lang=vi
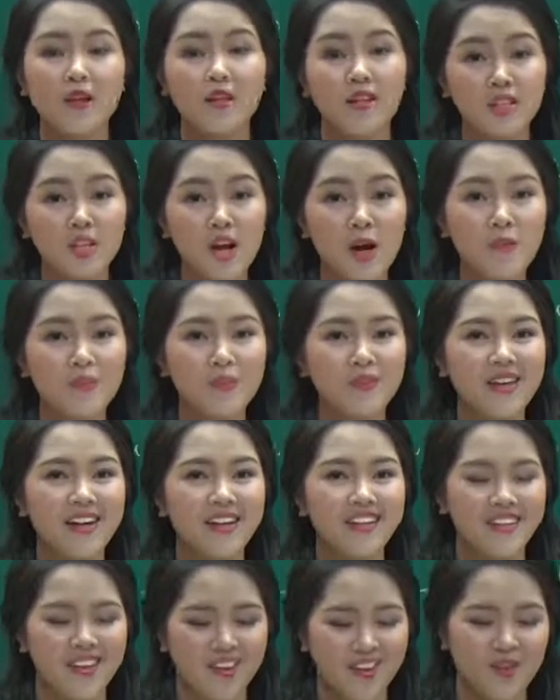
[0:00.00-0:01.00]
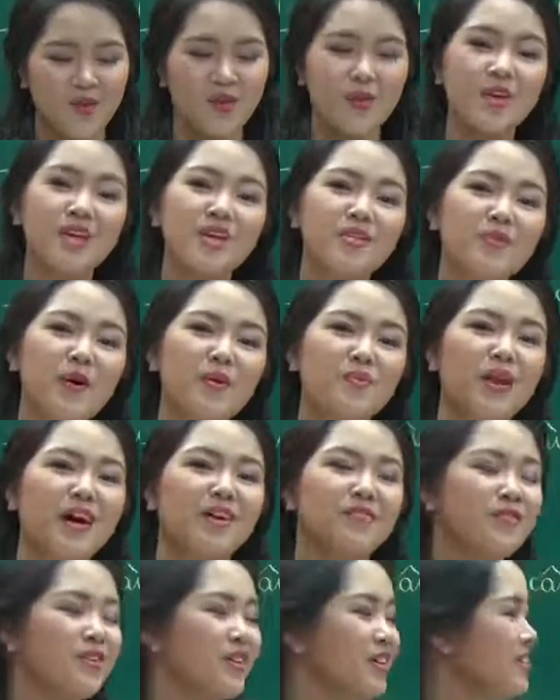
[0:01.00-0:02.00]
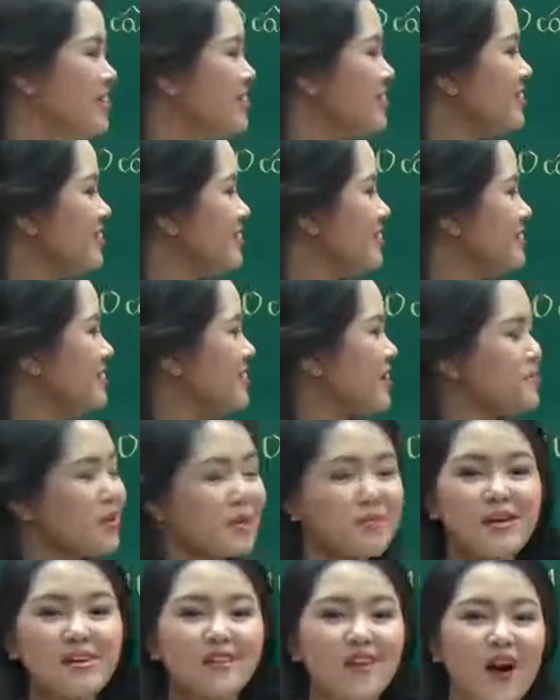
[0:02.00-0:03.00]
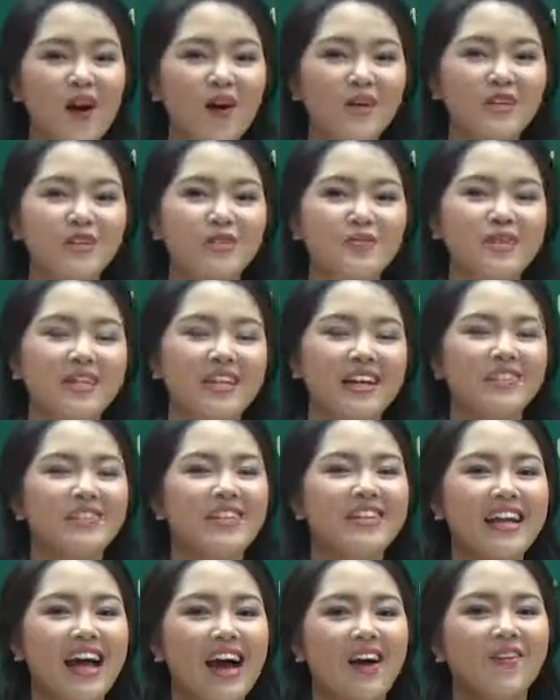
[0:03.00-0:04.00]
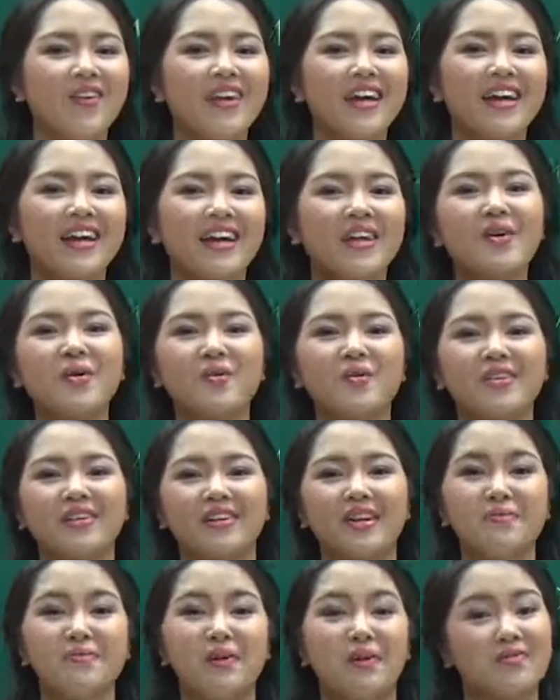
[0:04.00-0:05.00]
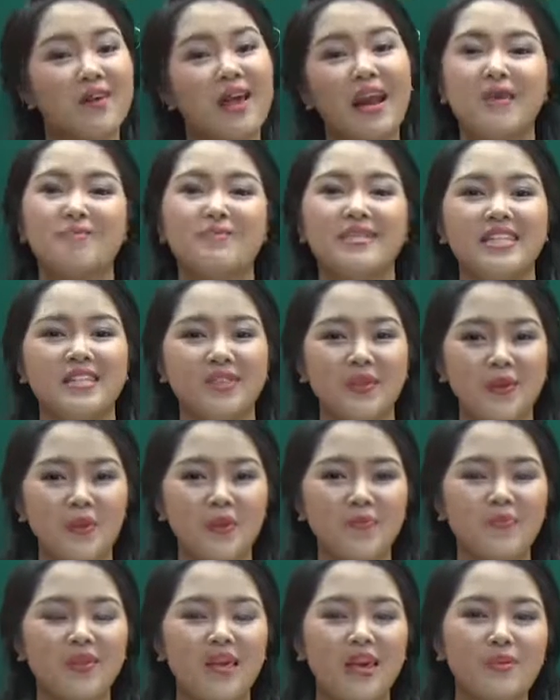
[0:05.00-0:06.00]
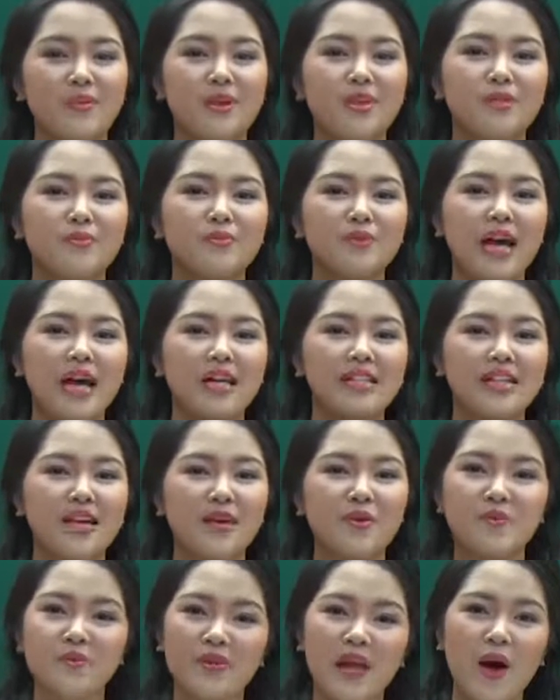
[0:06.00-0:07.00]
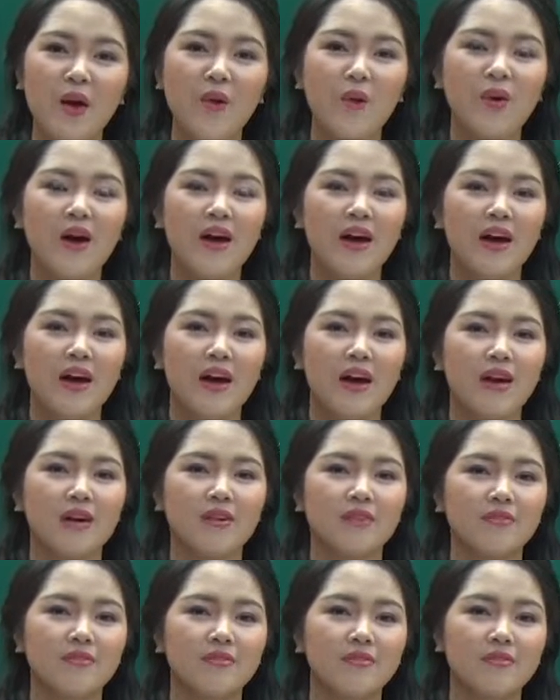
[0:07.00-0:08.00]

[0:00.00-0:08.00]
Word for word: nhớ chưa rồi cô hy vọng là với năm cái bước đó thì chúng mình đã phần nào hiểu được là mình phải làm gì rồi bây giờ chúng ta sẽ cùng nhau à,